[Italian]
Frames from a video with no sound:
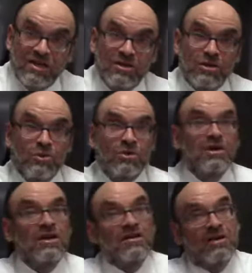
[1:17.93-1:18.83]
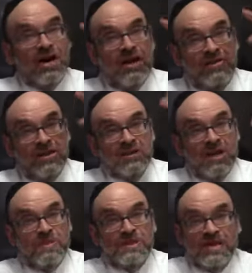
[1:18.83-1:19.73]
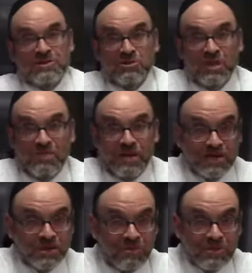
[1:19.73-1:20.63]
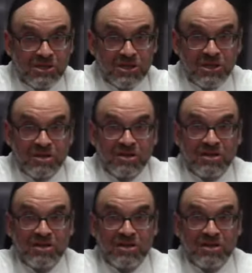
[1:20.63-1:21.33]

di cui aveva già parlato nella Parashah precedente,